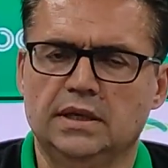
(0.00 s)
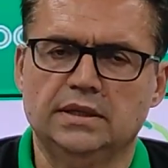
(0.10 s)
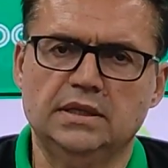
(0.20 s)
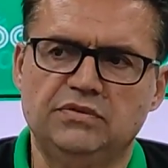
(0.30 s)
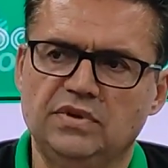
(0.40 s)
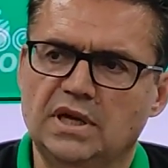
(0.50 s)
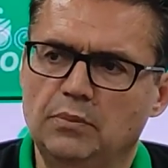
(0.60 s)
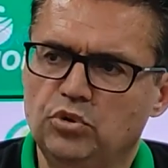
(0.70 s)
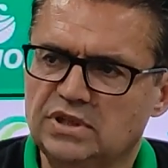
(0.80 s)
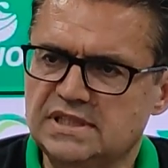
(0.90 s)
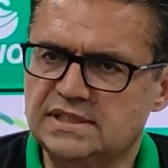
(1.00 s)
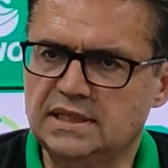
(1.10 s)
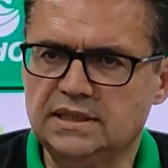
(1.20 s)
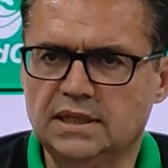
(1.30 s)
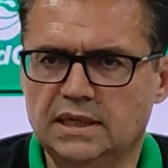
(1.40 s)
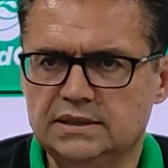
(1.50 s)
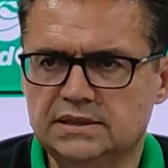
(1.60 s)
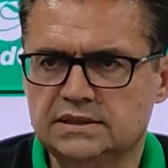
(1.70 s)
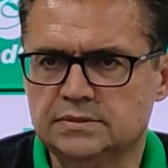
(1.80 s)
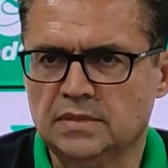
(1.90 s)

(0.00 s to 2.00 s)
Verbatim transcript: identificar potencialidades,